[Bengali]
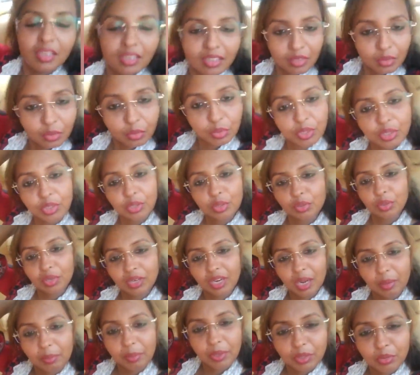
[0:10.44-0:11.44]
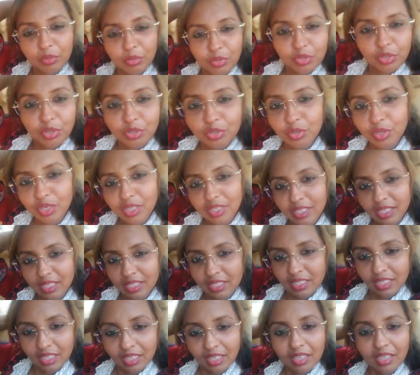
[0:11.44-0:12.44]
দুদিন ধরে আবার গুঞ্জন শোনা
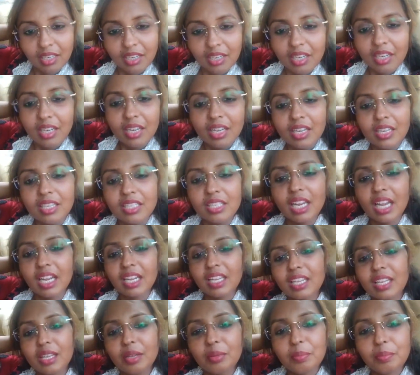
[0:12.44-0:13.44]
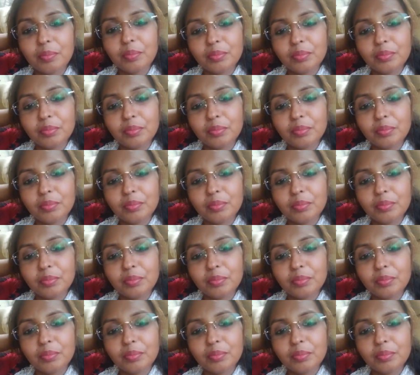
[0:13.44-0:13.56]
যাচ্ছে সাকিব